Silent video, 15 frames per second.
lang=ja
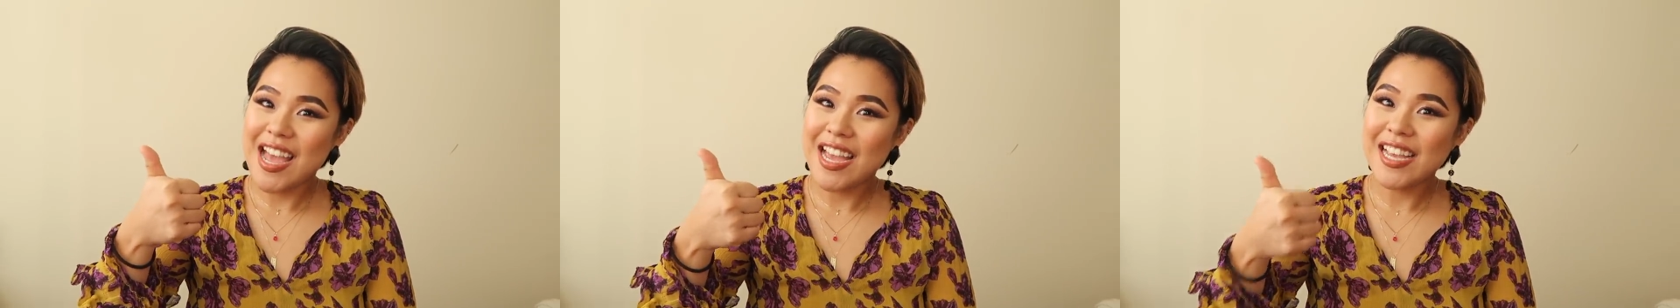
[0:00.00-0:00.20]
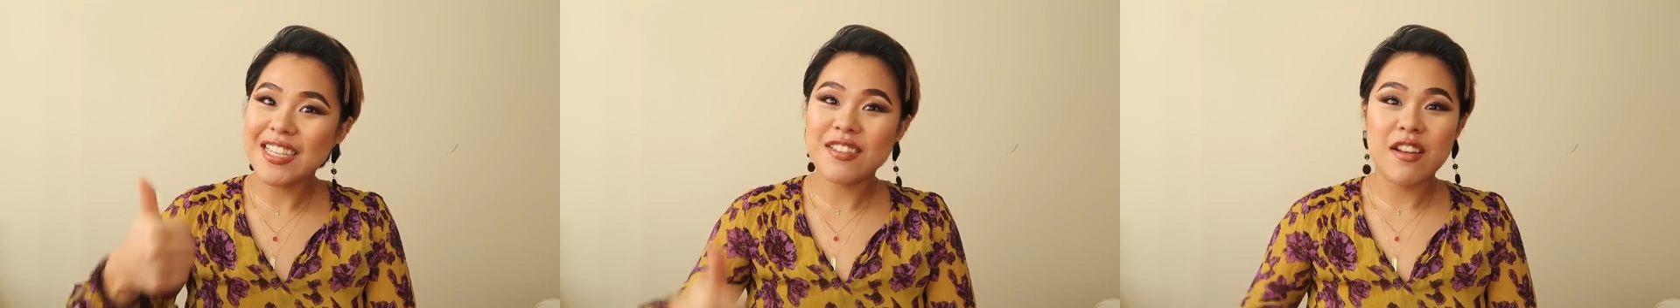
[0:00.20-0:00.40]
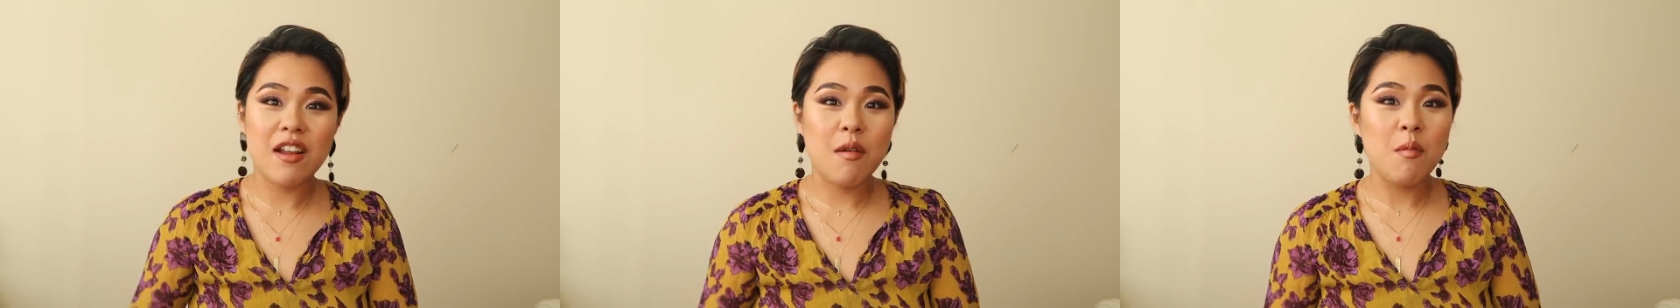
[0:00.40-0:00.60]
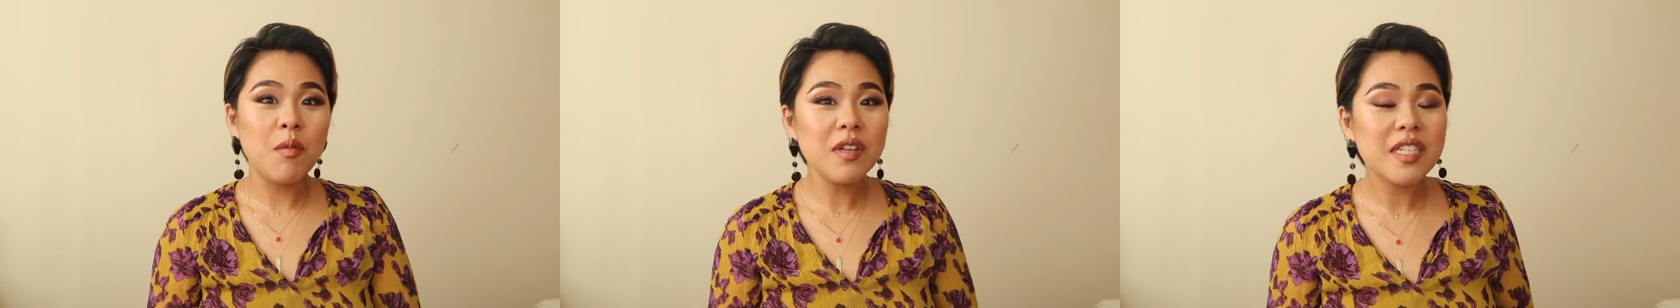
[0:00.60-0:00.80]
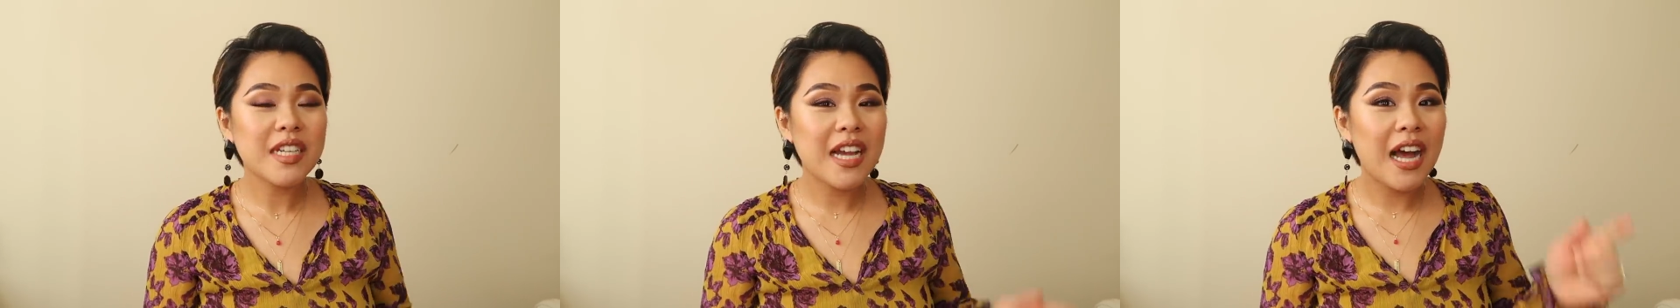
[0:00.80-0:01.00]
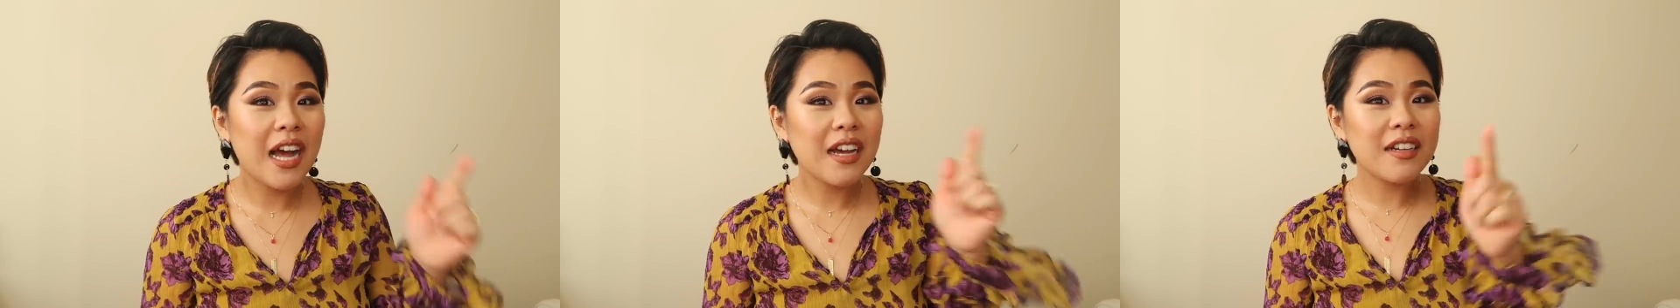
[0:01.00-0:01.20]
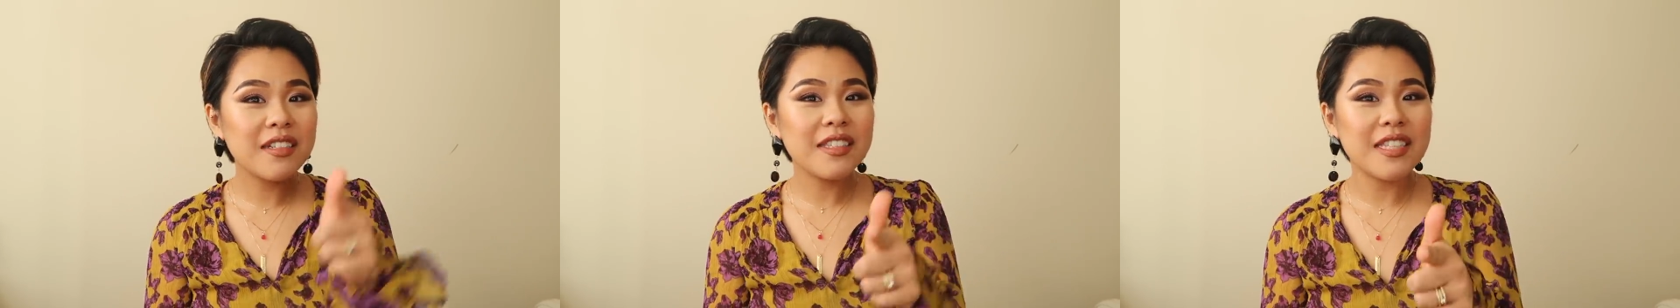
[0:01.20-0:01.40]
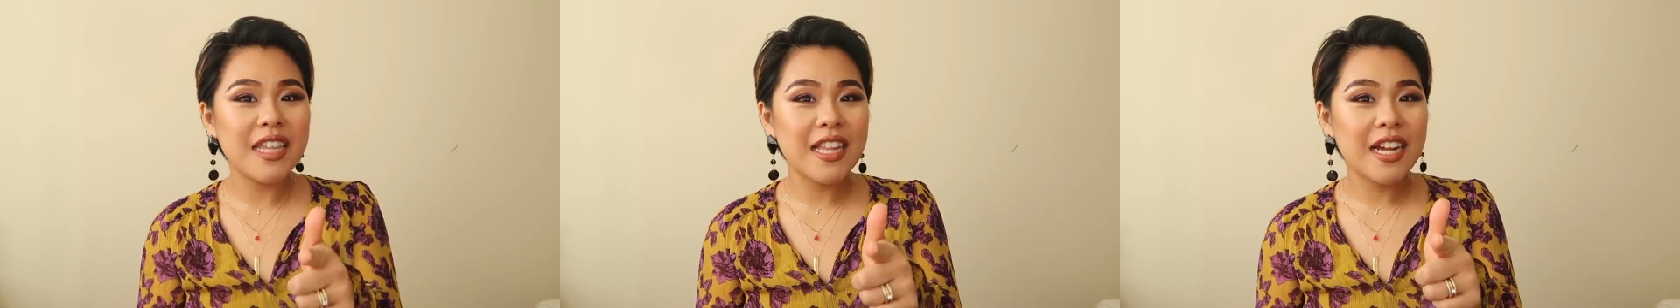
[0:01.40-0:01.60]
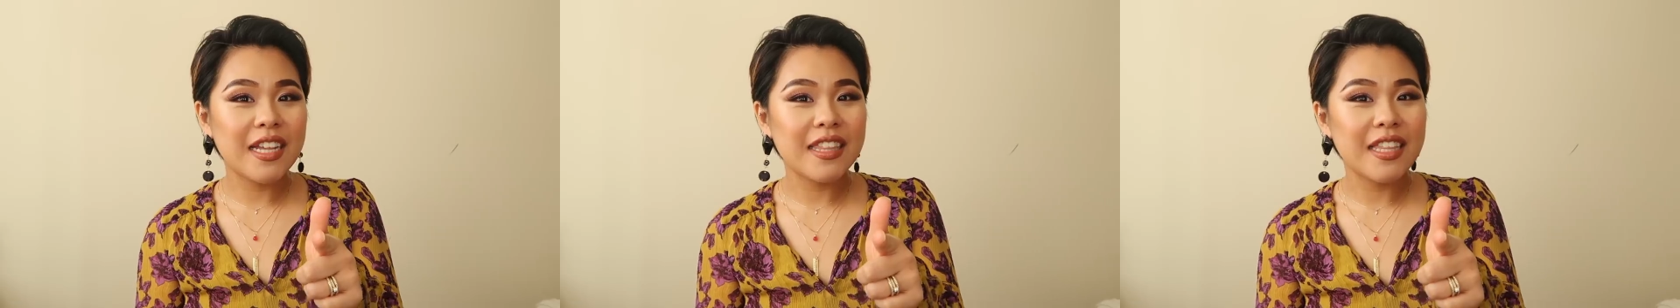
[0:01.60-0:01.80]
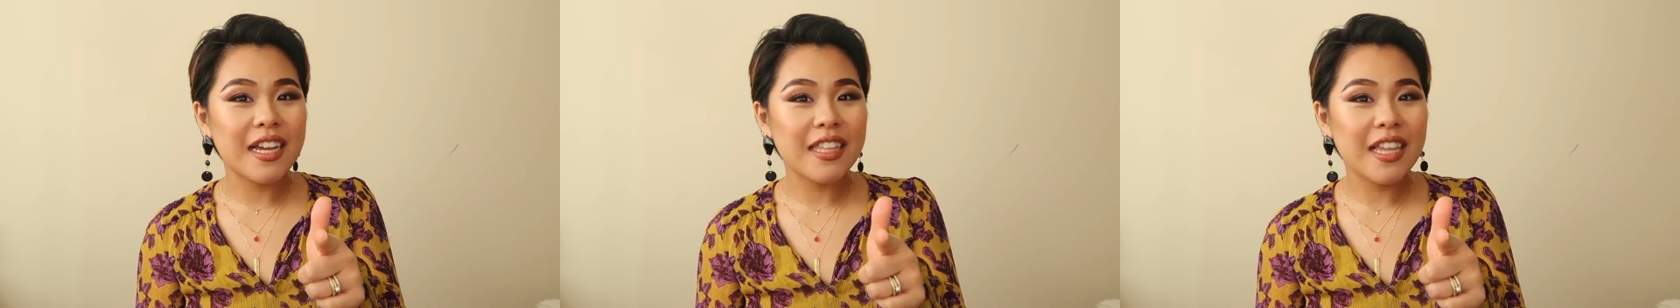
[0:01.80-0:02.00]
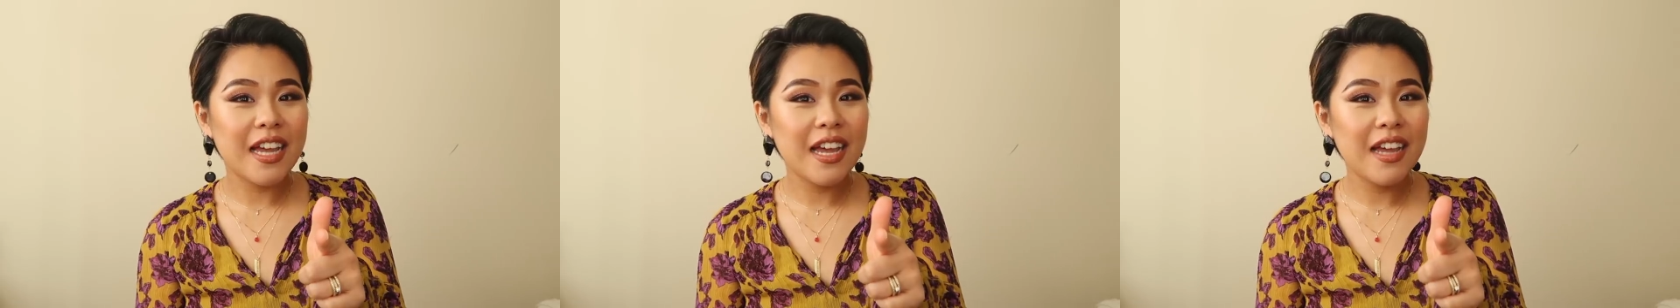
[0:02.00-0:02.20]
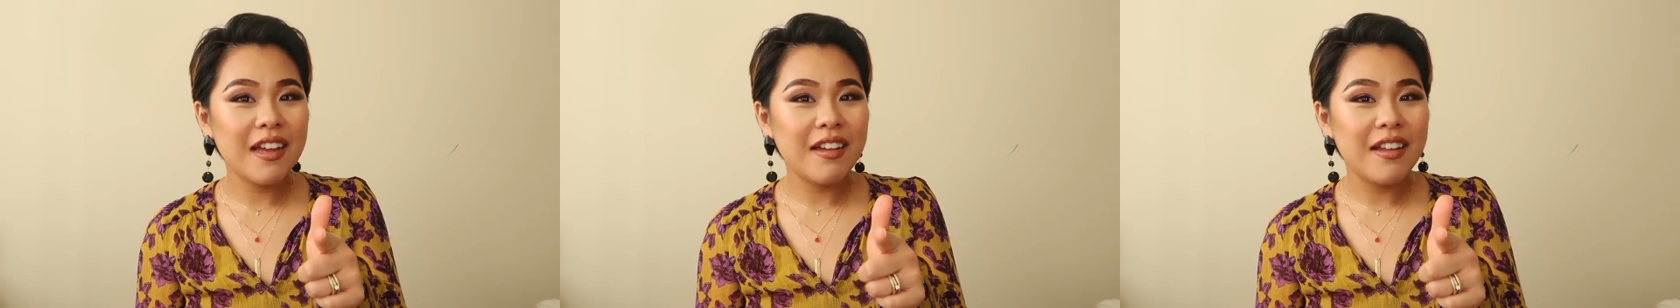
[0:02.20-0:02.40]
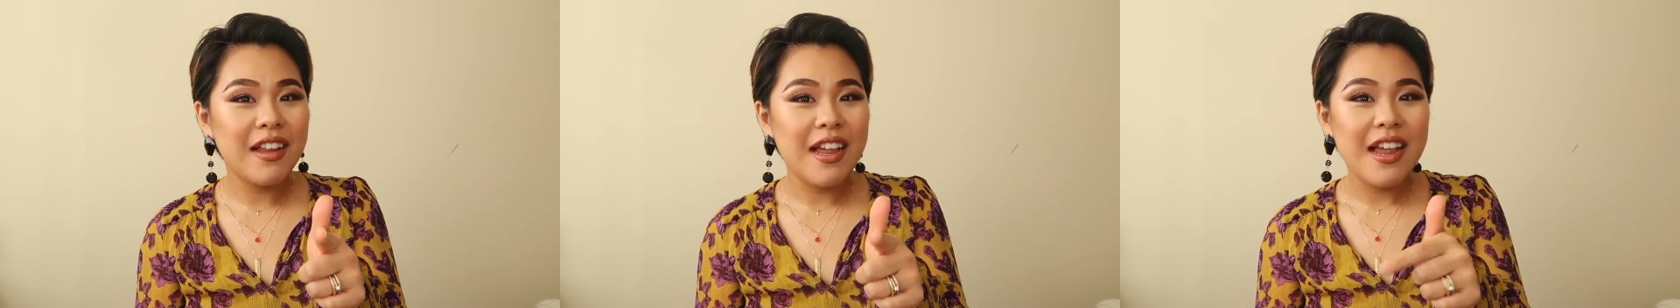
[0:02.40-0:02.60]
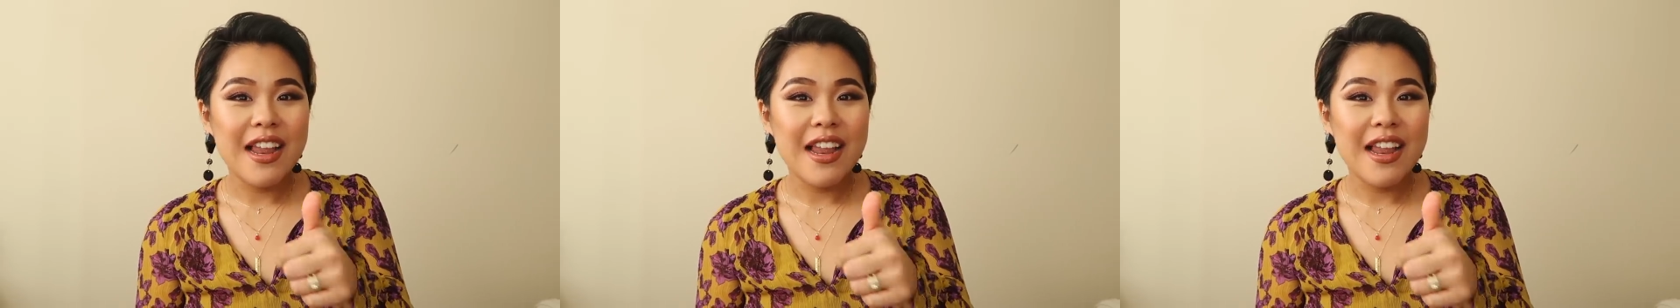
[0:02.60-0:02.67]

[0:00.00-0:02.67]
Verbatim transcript: いそれがもし勘ぐってなかった方